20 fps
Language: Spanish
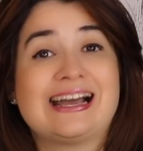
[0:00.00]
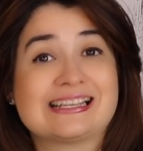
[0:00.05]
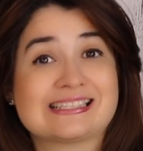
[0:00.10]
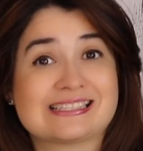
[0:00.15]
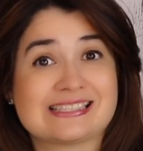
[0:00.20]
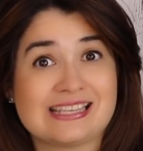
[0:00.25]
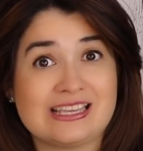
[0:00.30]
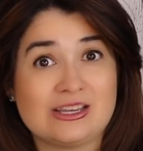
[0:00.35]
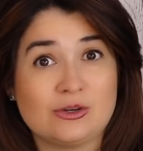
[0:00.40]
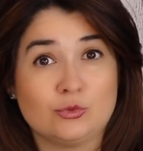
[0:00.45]

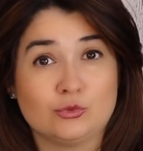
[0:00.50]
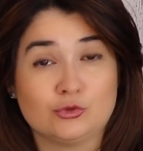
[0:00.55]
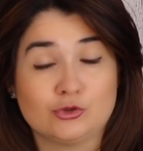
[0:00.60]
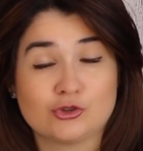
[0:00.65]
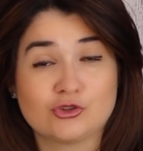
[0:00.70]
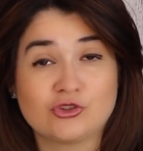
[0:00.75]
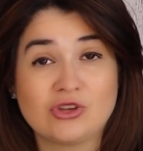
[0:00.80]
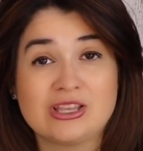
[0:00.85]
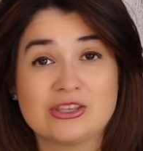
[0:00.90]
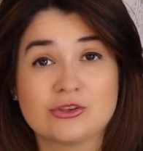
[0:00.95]
hace
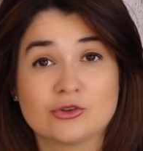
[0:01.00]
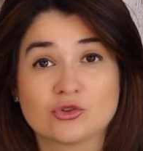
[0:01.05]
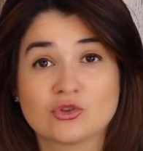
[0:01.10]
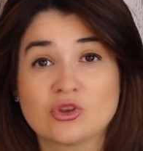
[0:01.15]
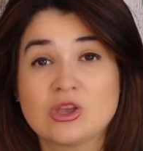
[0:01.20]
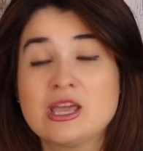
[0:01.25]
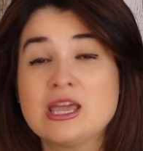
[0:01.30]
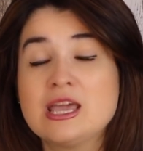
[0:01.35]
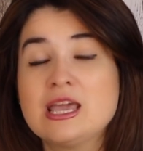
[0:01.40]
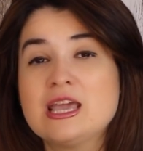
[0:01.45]
unos
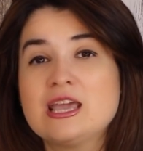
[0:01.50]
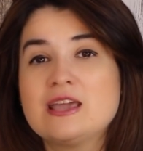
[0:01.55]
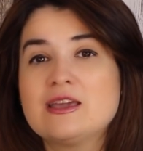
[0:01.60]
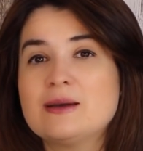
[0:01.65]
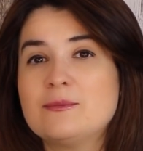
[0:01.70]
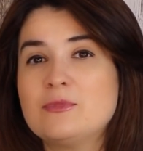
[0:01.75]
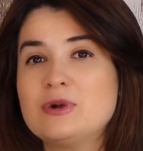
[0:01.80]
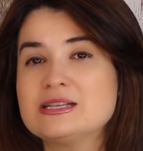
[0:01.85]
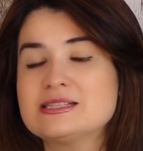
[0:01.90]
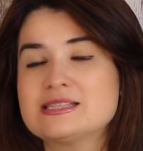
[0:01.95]
años. Y
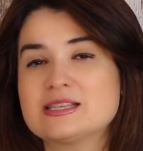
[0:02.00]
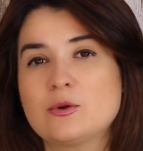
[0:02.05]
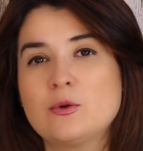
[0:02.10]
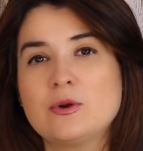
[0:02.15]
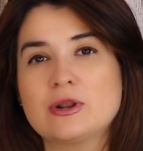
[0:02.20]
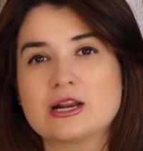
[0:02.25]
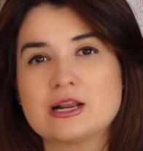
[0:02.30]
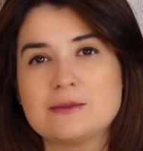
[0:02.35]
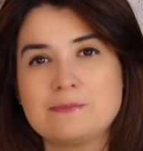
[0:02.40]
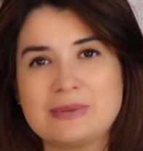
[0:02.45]
vamos a hacer
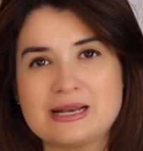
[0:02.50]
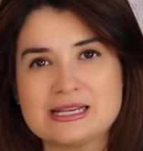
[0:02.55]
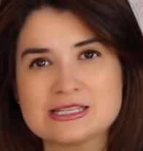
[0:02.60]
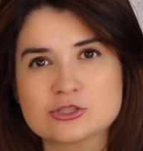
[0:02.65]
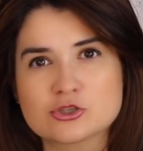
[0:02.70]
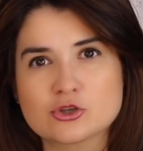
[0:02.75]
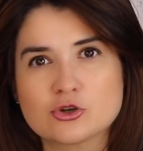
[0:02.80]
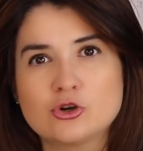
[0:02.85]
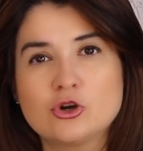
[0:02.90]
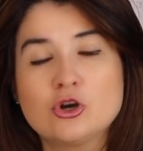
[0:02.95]
un
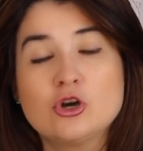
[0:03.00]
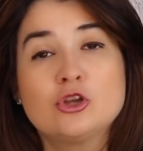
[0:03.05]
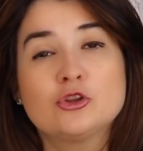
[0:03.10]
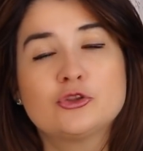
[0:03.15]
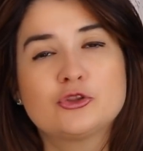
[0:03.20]
repaso